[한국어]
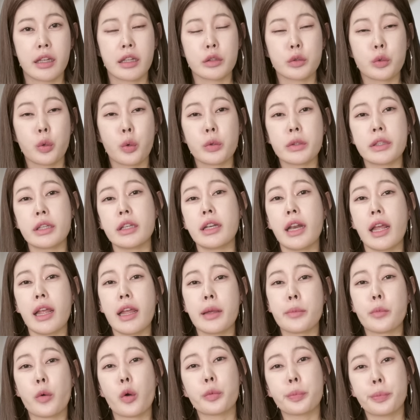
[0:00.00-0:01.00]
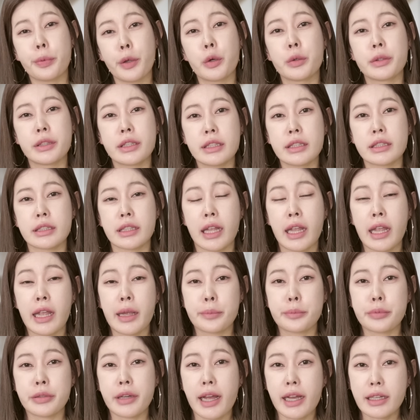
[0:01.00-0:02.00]
독일의 목표는
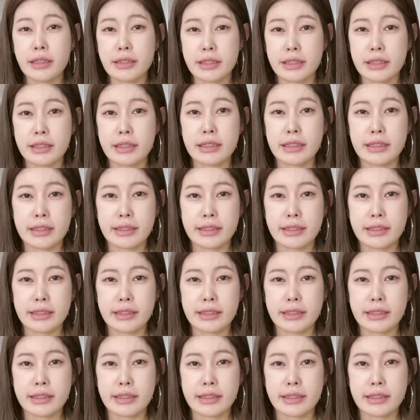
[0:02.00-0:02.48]
프랑스를